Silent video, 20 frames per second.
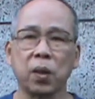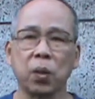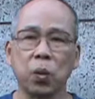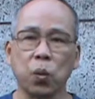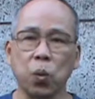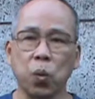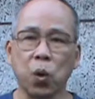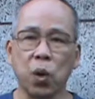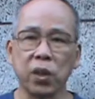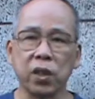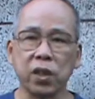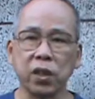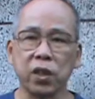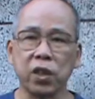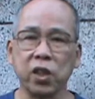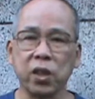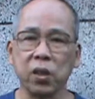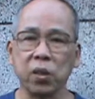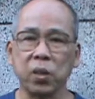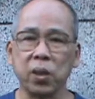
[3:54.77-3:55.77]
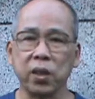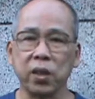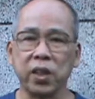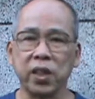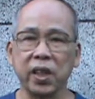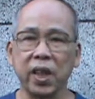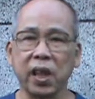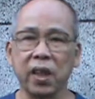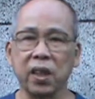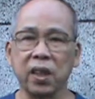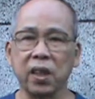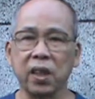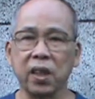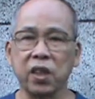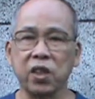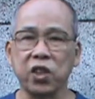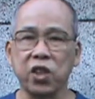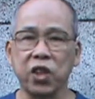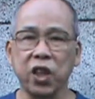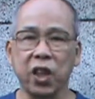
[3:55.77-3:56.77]
我是经过匠人
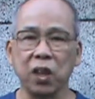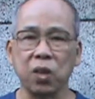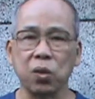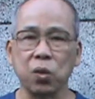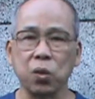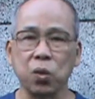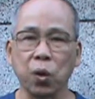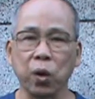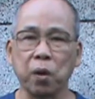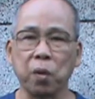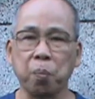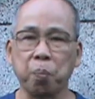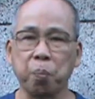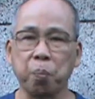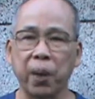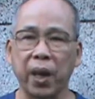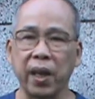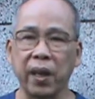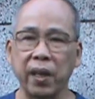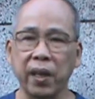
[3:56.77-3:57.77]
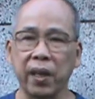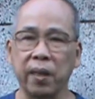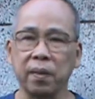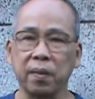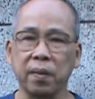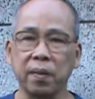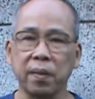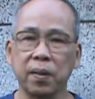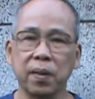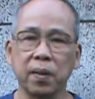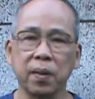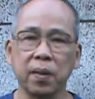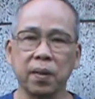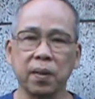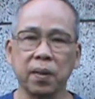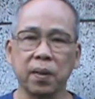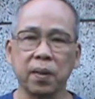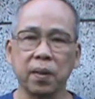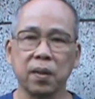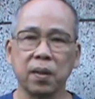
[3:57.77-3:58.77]
的千锤百炼，
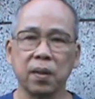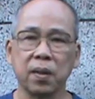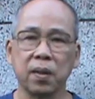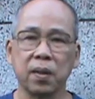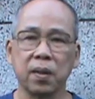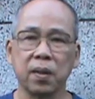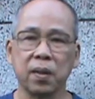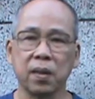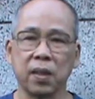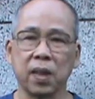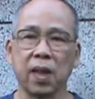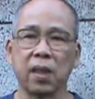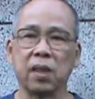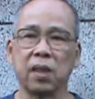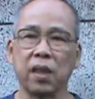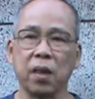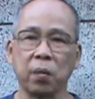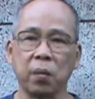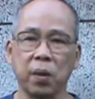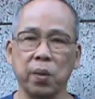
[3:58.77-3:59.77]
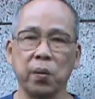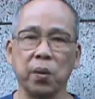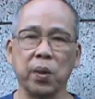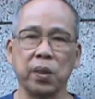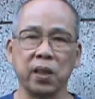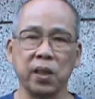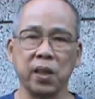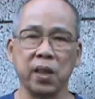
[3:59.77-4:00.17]
才成为我今